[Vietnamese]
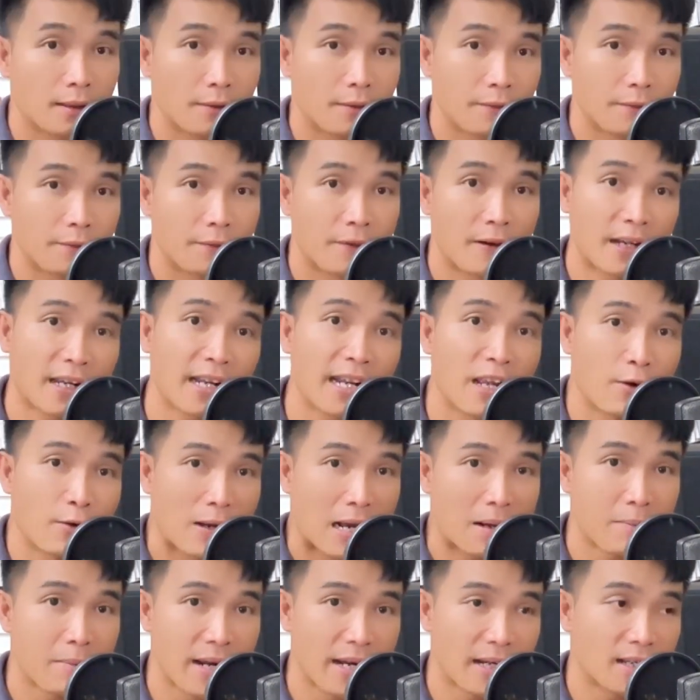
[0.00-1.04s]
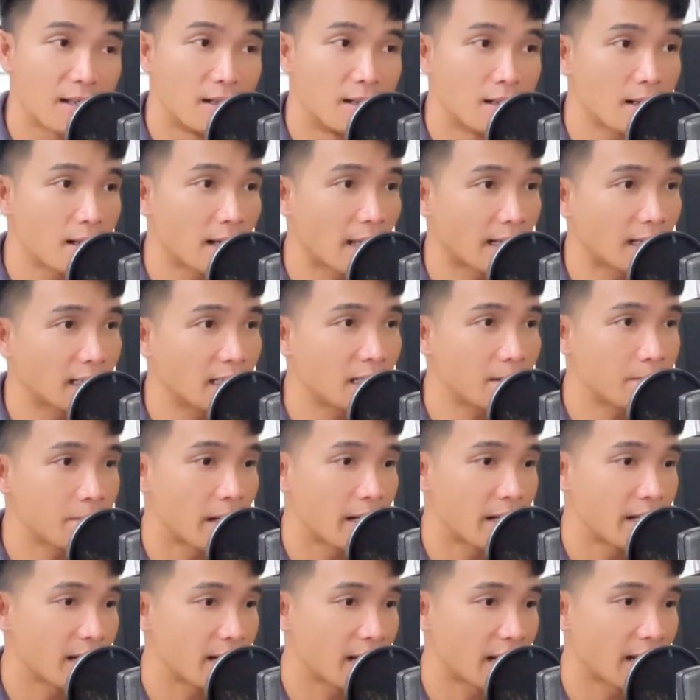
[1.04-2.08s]
và cái điều đặc biệt nữa là cái thiết
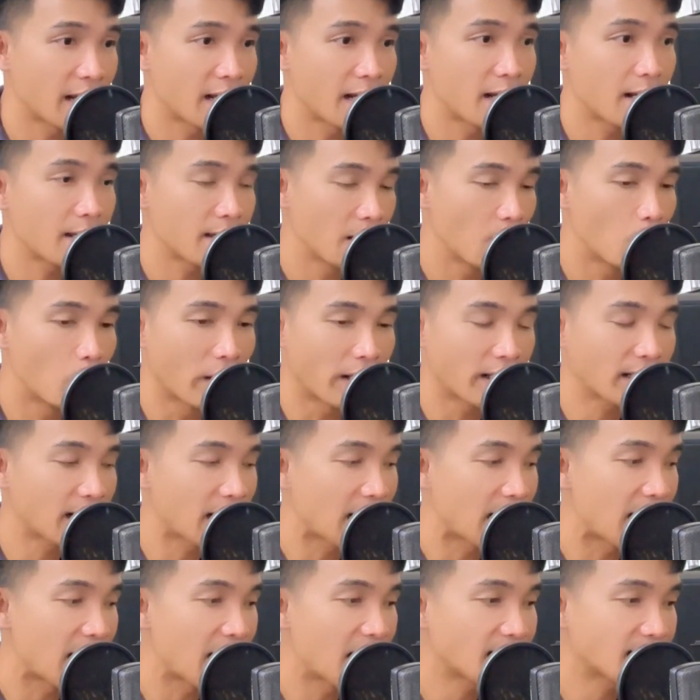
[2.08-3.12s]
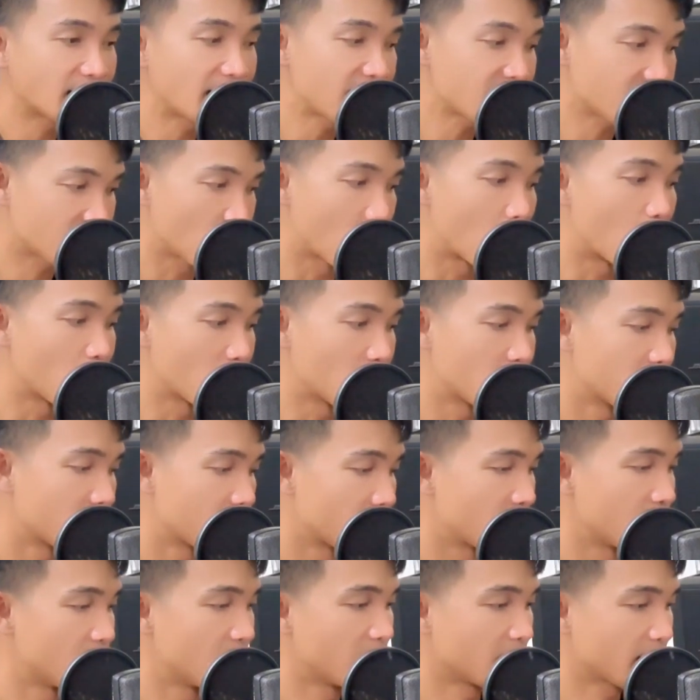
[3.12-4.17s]
bị này á, Dương Nguyễn đã test rồi
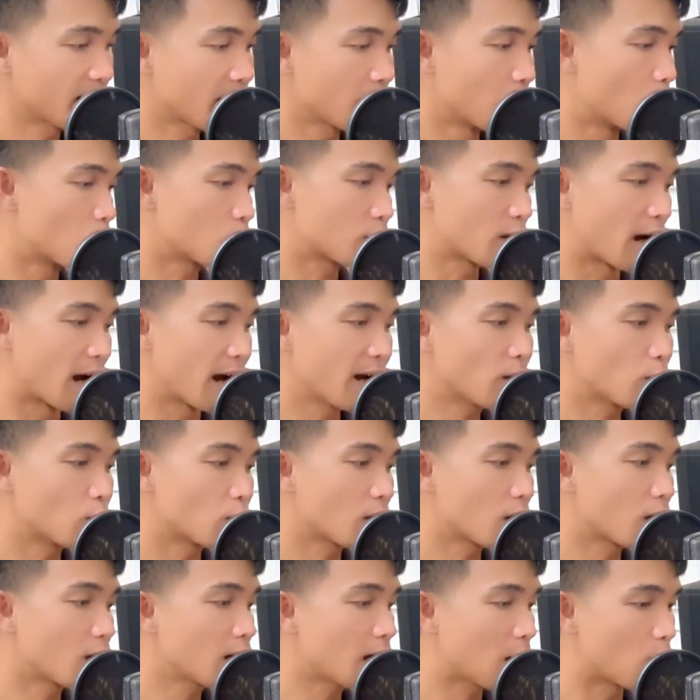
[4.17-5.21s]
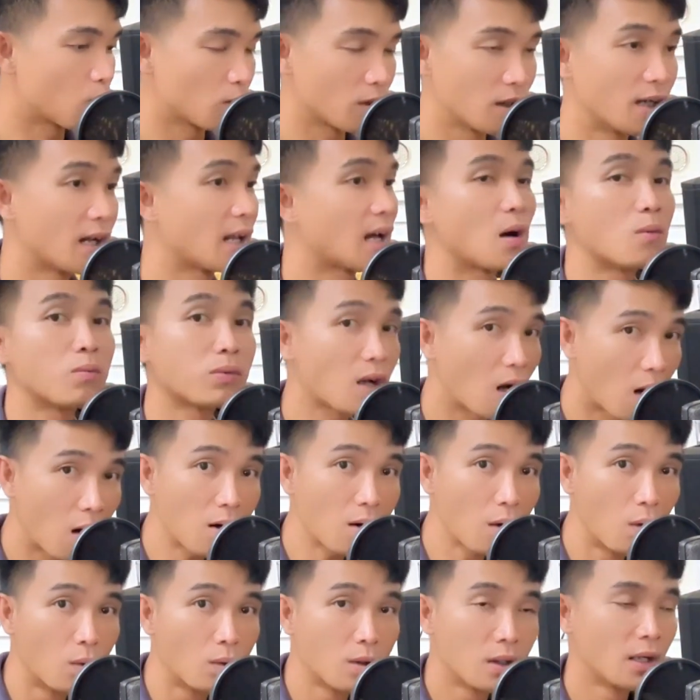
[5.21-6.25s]
à, cái độ trễ của nó hầu như là không có
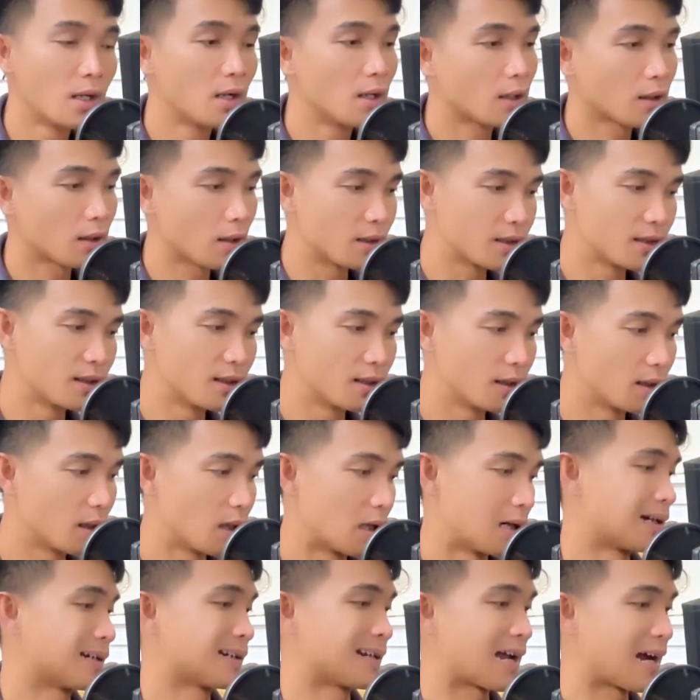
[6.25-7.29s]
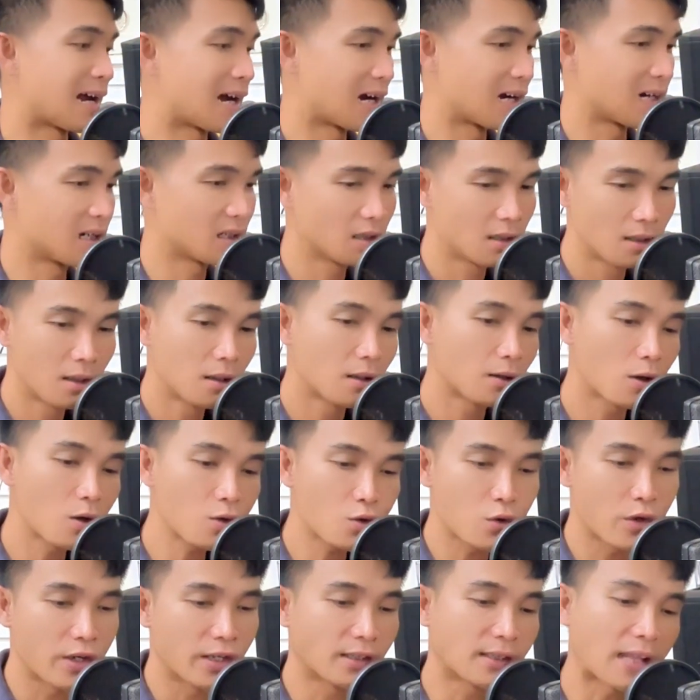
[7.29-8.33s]
luôn coi như ờ, là nó
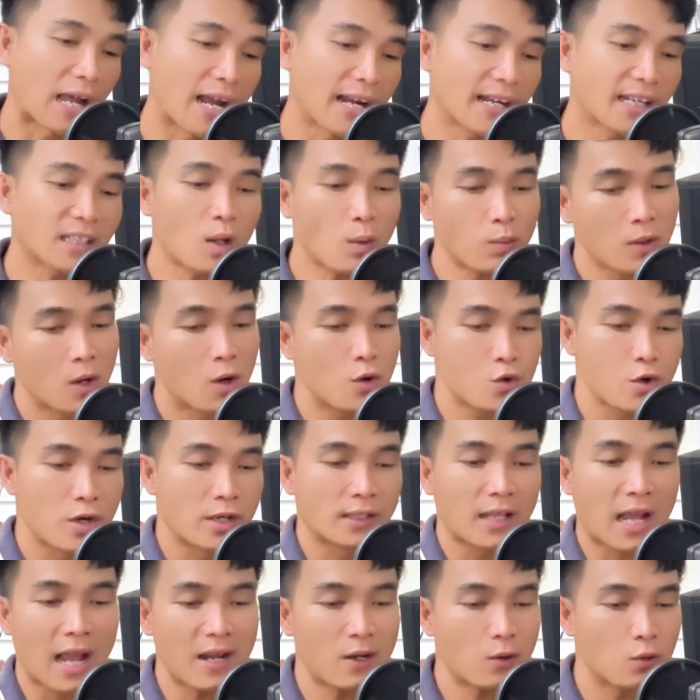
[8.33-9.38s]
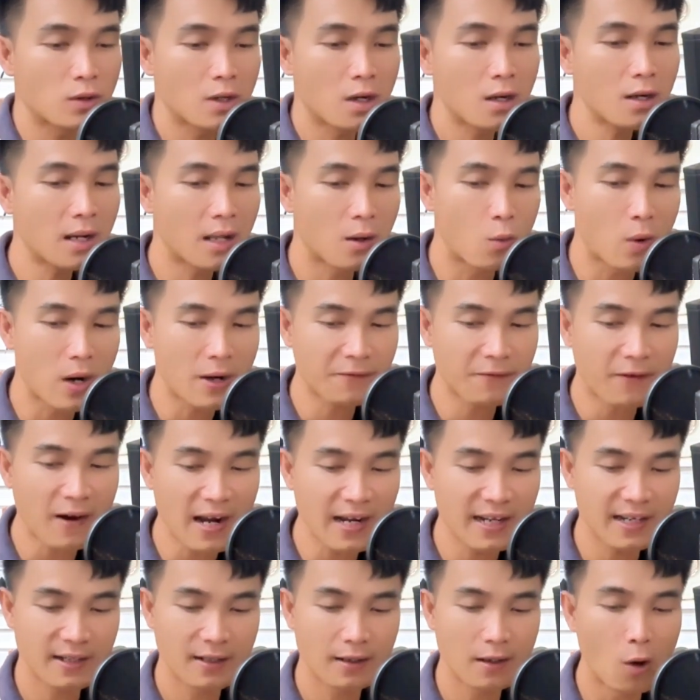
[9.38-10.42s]
truyền tải cái tốc độ truyền tải của nó là
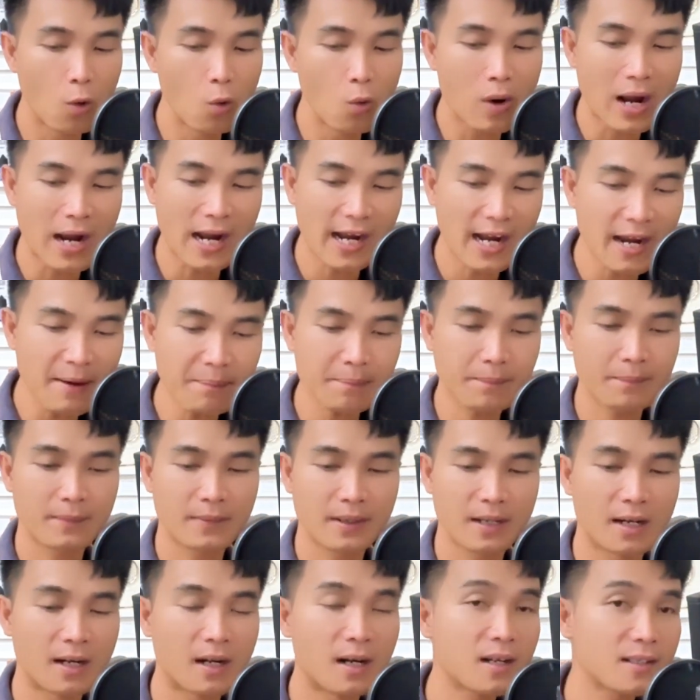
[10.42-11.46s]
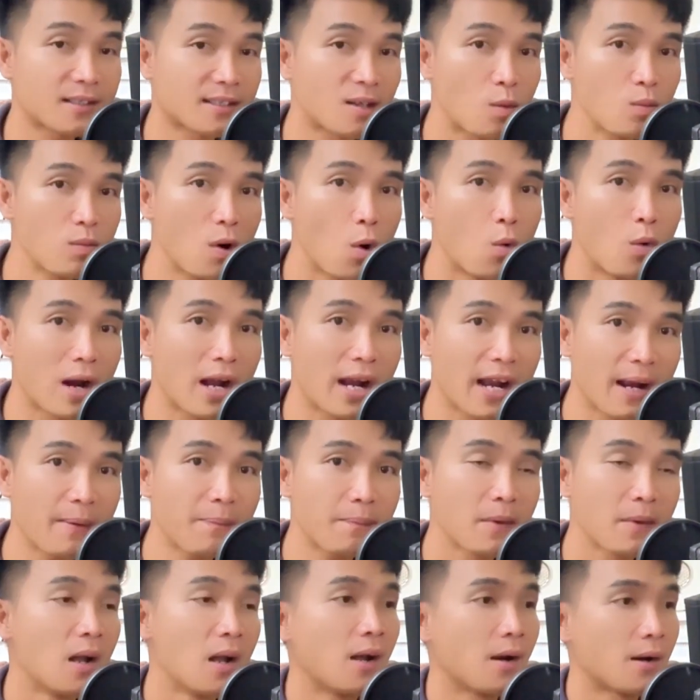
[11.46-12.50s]
wifi UHF đó sóng UHF
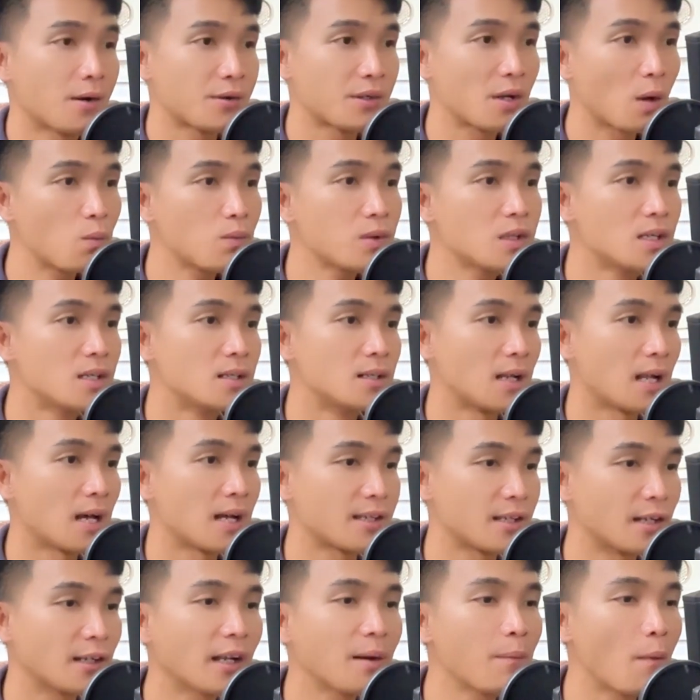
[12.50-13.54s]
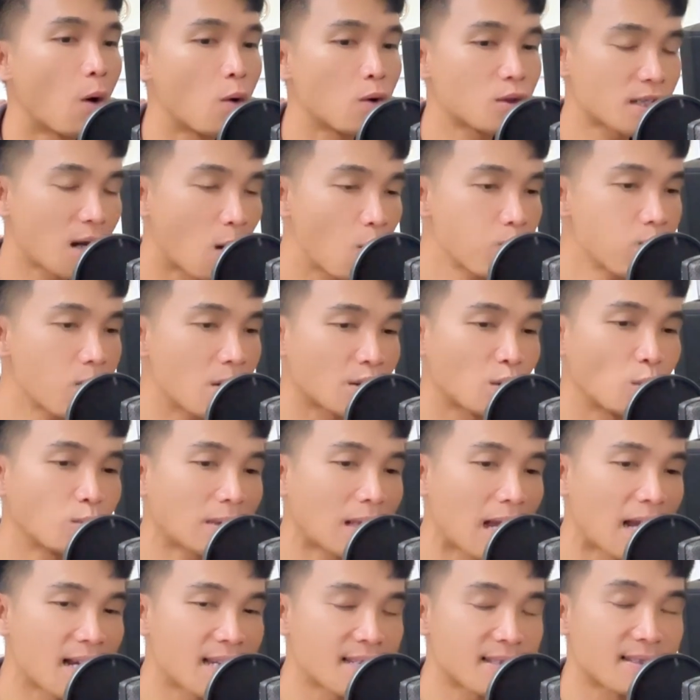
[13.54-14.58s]
giống như là những cái bộ sóng mà chúng
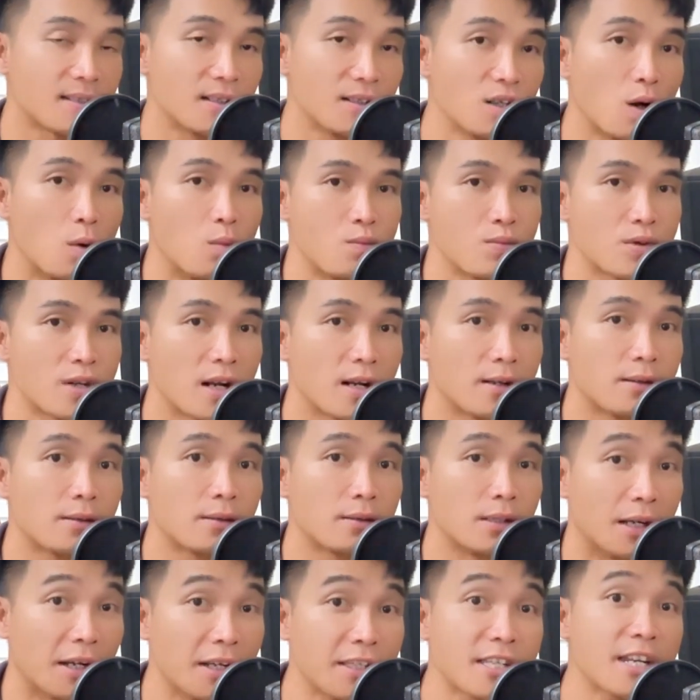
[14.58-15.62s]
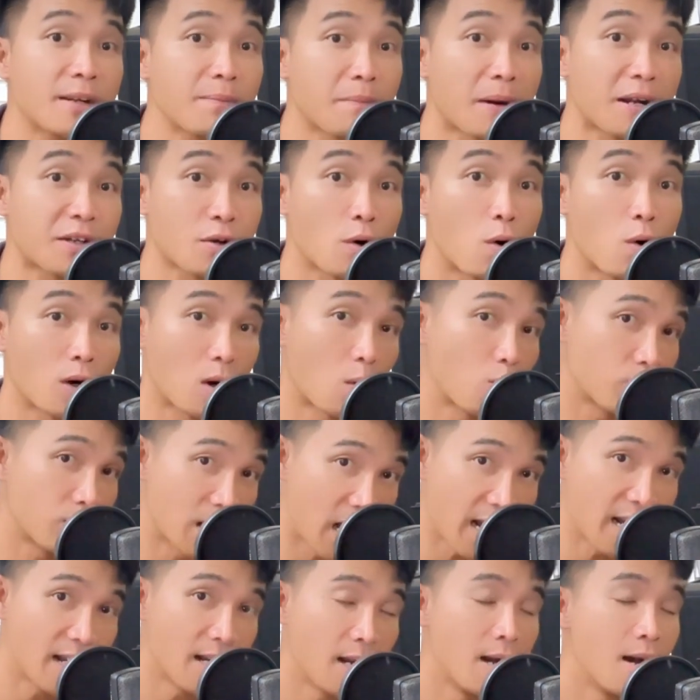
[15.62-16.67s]
ta sử dụng trên những cái chiếc metro không
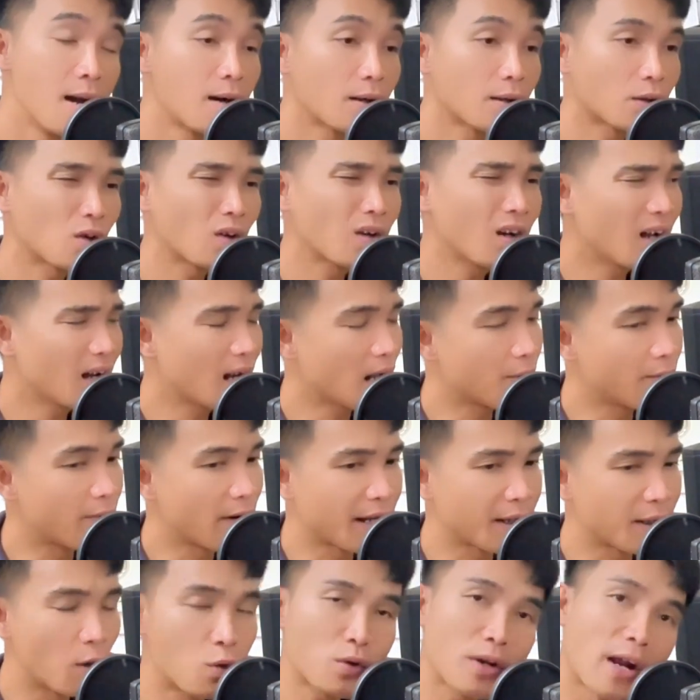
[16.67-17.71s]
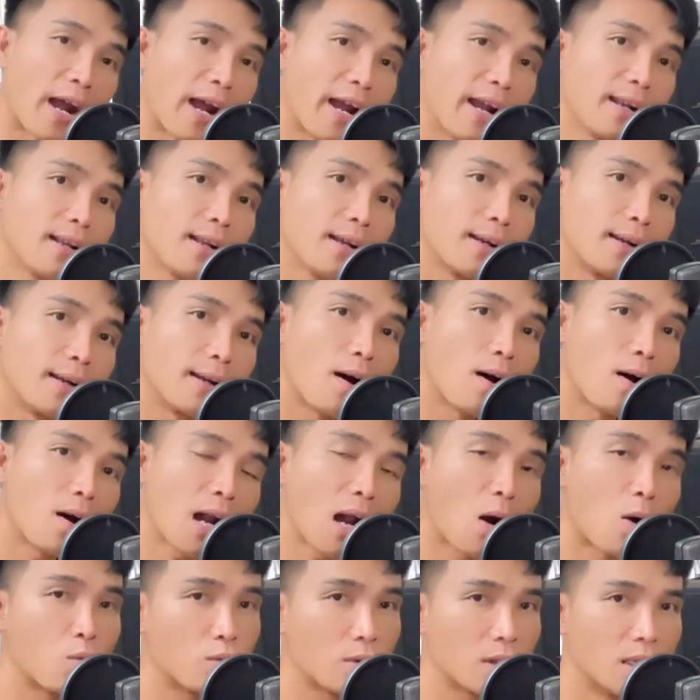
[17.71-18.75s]
dây cho nên là về độ trễ thì nó
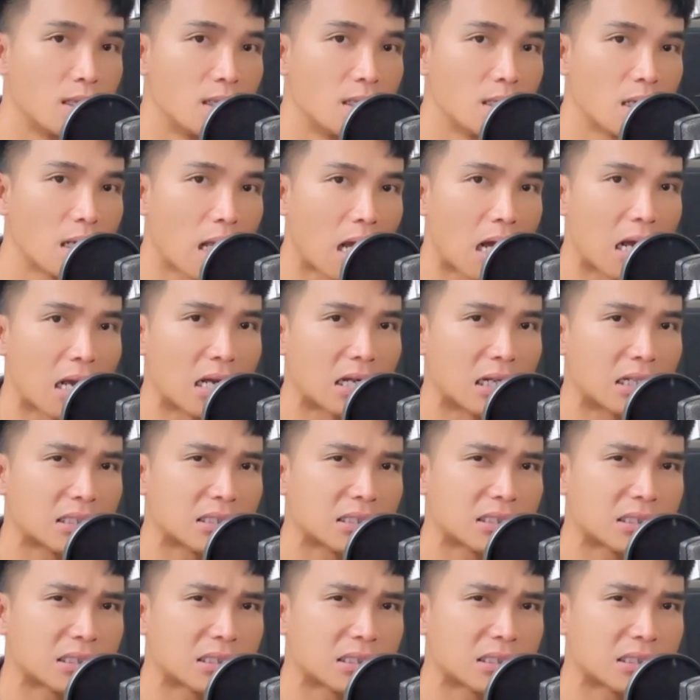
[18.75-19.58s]
hầu như là